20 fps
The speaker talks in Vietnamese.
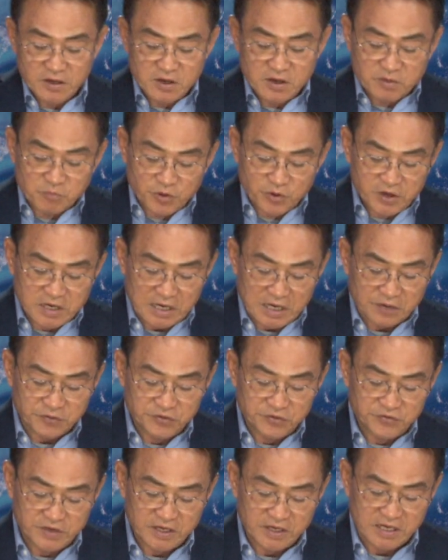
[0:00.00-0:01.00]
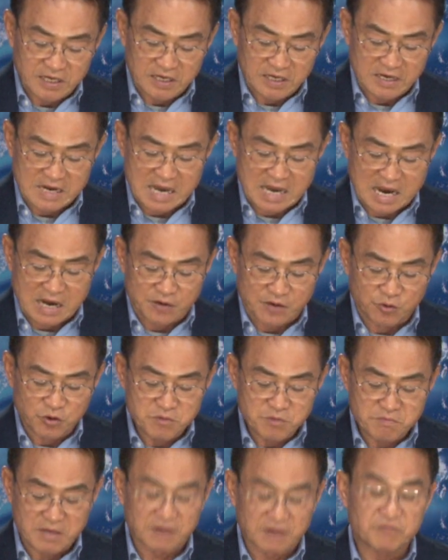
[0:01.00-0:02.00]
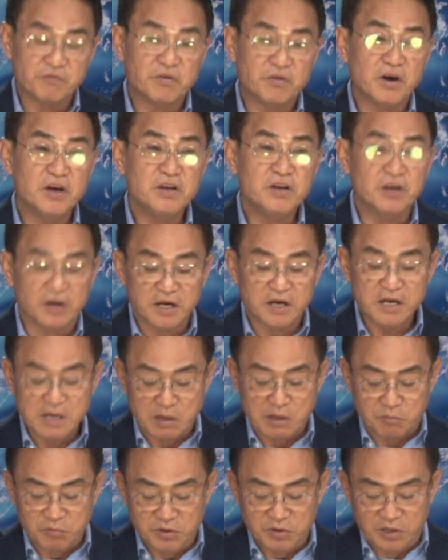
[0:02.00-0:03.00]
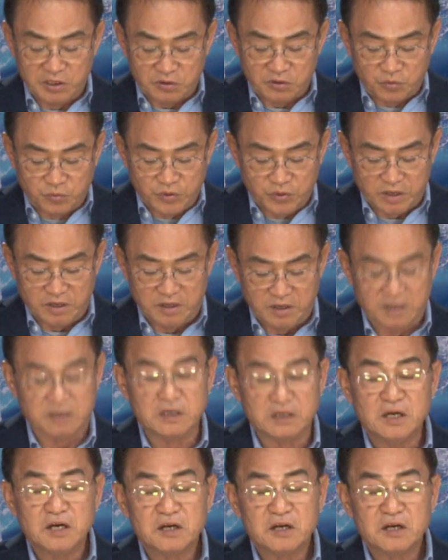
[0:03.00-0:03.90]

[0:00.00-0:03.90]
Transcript: Monica Lewinsky đã đối mặt với những cái động lực quyền lực